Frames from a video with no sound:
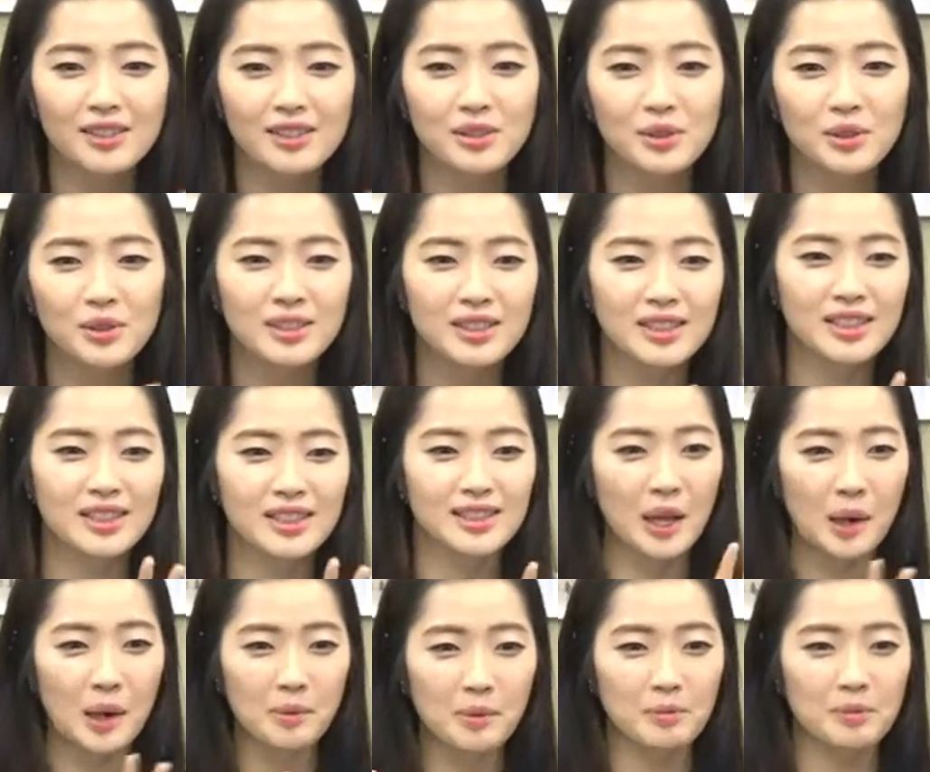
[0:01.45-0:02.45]

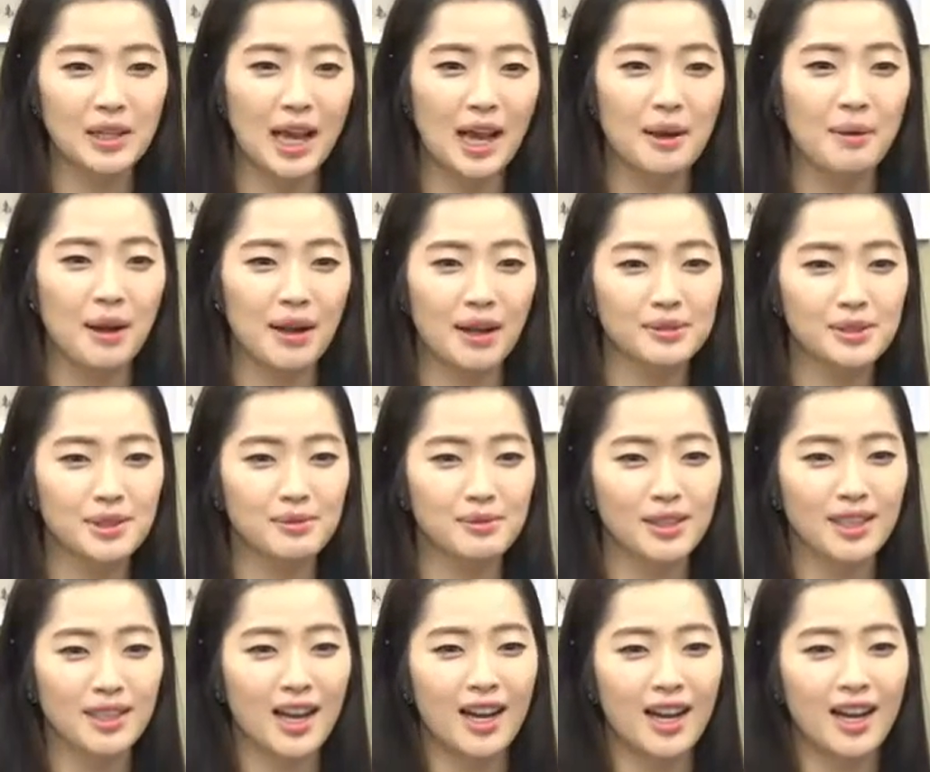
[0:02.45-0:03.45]
슈버스트이창럼입니다
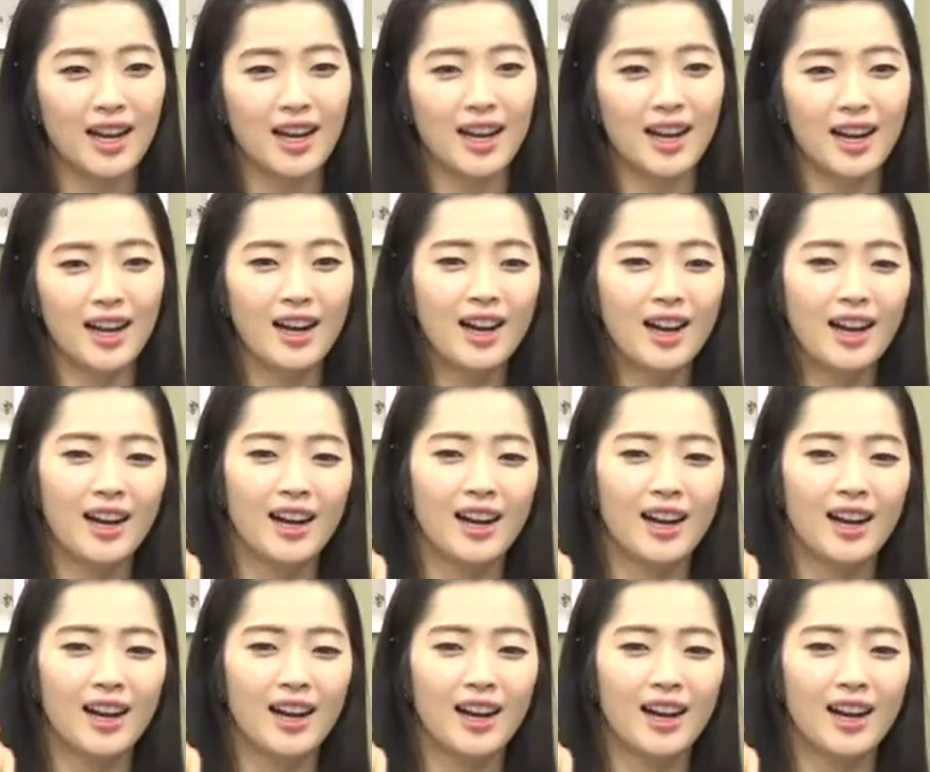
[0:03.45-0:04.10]
반갑습니다.